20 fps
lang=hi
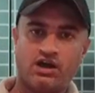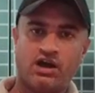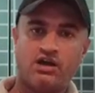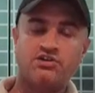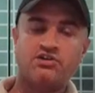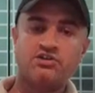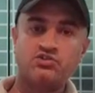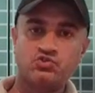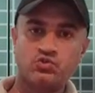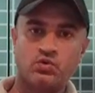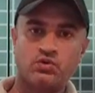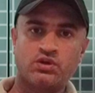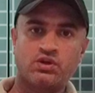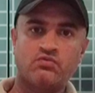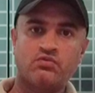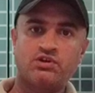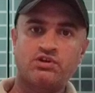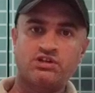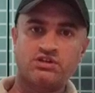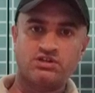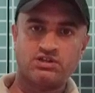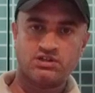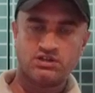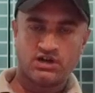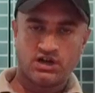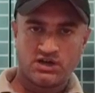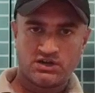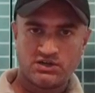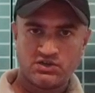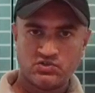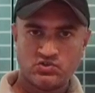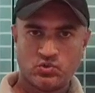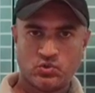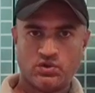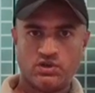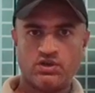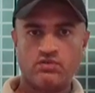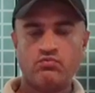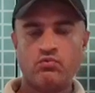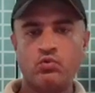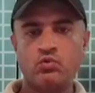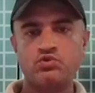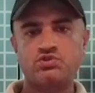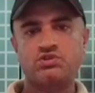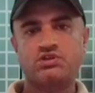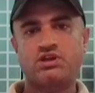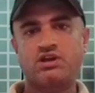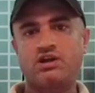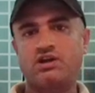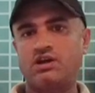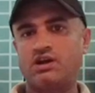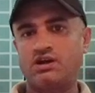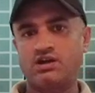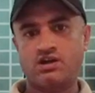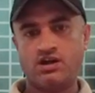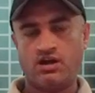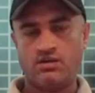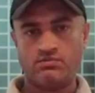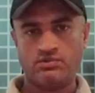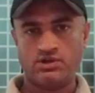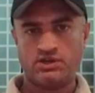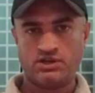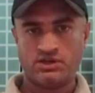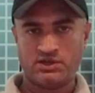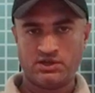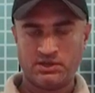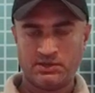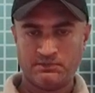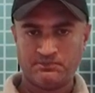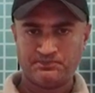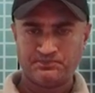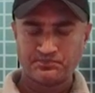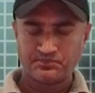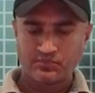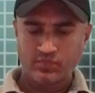गार्डन्स होंगे वर्टिकल गार्डन्स होंगे वो उस तरह का काम करेंगे